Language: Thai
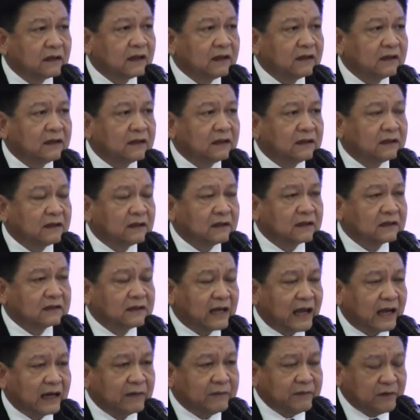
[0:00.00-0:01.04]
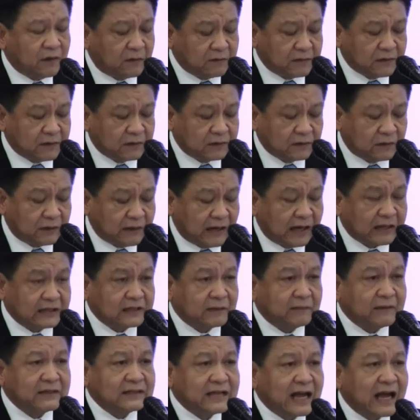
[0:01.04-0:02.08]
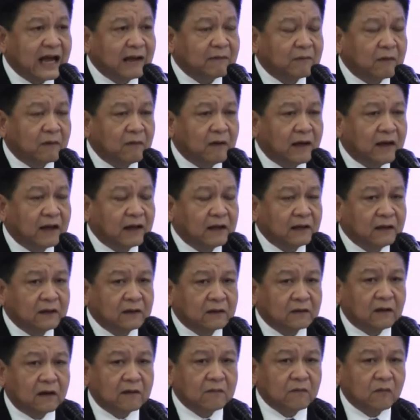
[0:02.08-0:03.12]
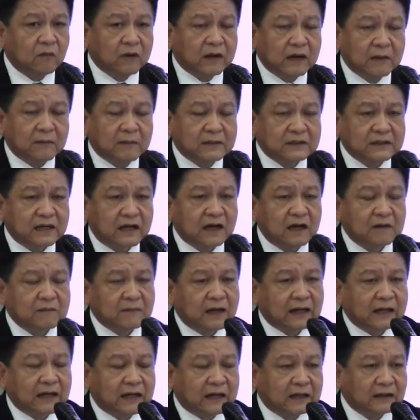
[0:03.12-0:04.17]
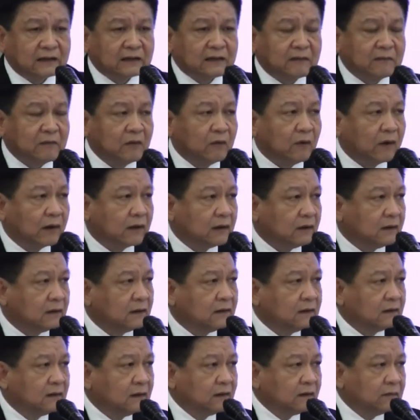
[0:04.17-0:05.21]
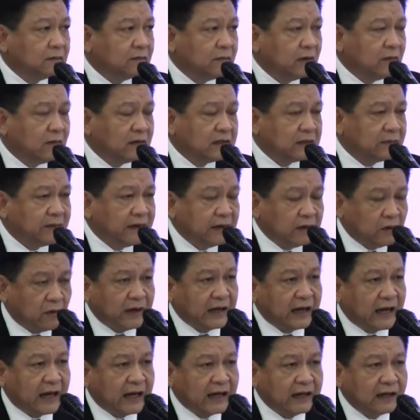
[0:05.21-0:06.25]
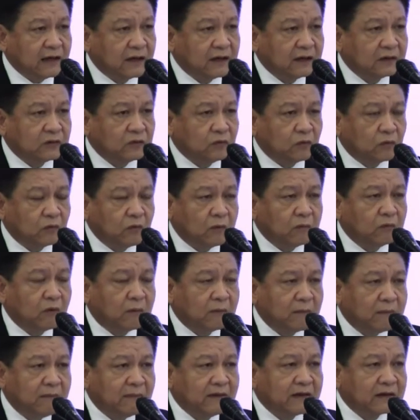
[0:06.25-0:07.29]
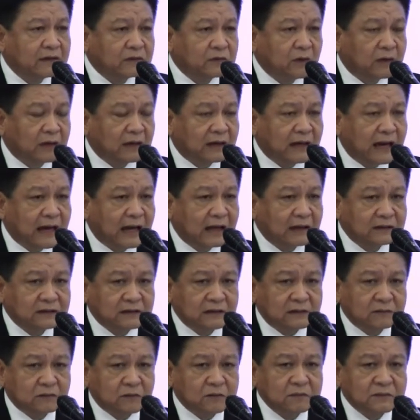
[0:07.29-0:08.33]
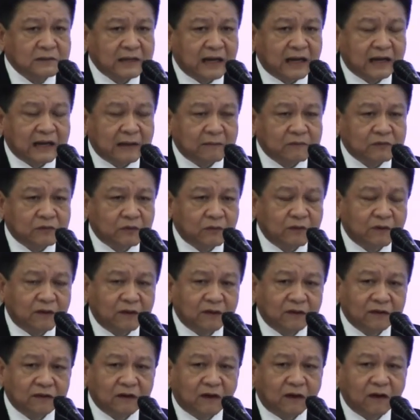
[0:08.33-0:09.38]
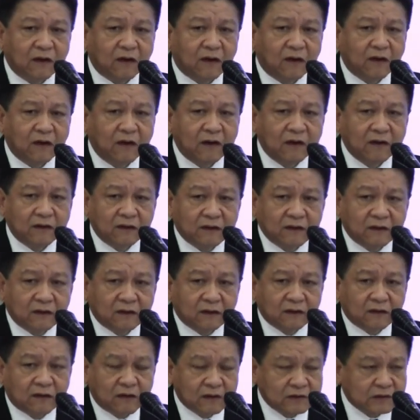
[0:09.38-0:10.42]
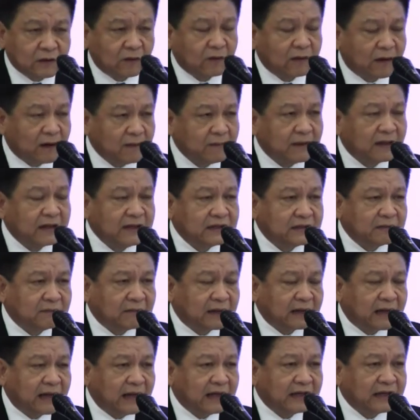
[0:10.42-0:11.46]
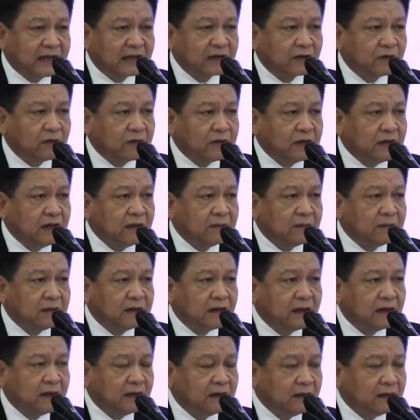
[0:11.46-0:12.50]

นนักศึกษาหรือพี่น้องประชาชนอาจจะไม่ทราบเพราะว่าข้อมูลเนี่ยมันจะเข้ามาทางตำรวจไม่ว่าจะเป็นหน่วยไหนแล้วก็ถูกรวบรวมมาอย่างส่วนกลางซึ่งผู้บัญชาการระดับสูงของตล.ก็ส่งเข้ามาที่สำนักงานเทคโนโลยีเพื่อ